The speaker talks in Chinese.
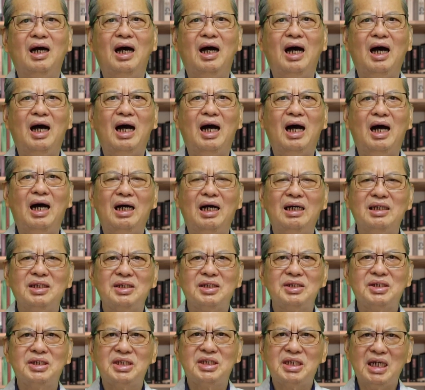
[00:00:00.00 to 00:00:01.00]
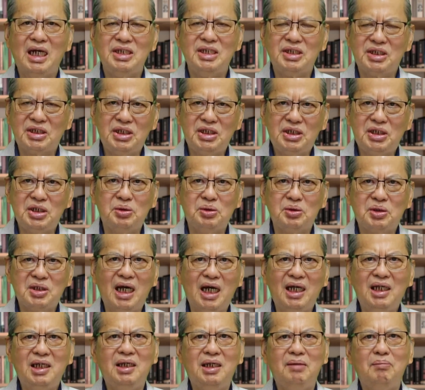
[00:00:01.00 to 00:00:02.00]
啊，是在十九
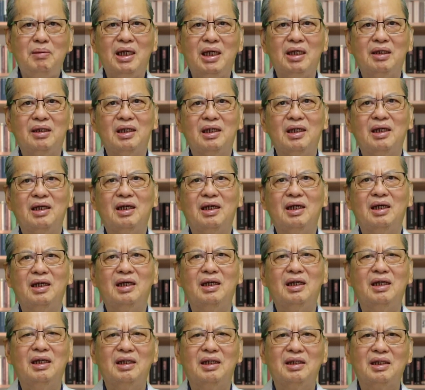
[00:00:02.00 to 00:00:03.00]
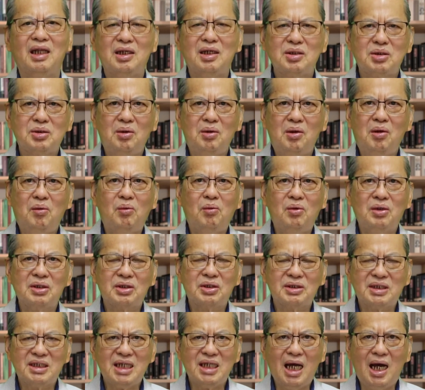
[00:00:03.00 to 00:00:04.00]
章里面，他说：“
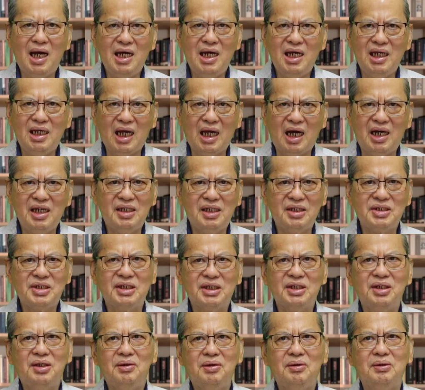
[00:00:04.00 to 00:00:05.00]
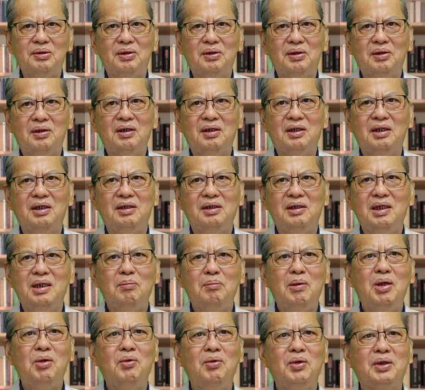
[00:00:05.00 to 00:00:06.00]
我再来的时候。”
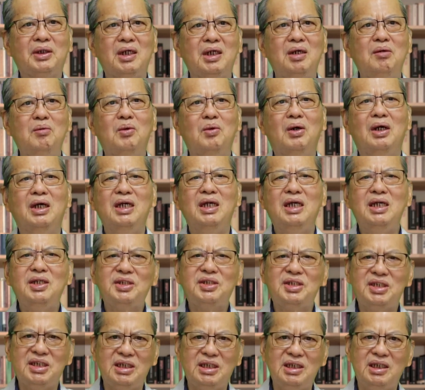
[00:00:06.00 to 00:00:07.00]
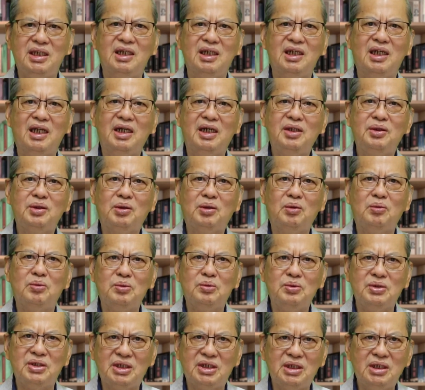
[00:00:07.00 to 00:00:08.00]
你们会跟我一起来
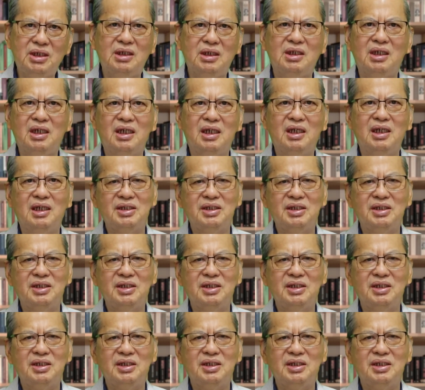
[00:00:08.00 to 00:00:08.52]
统治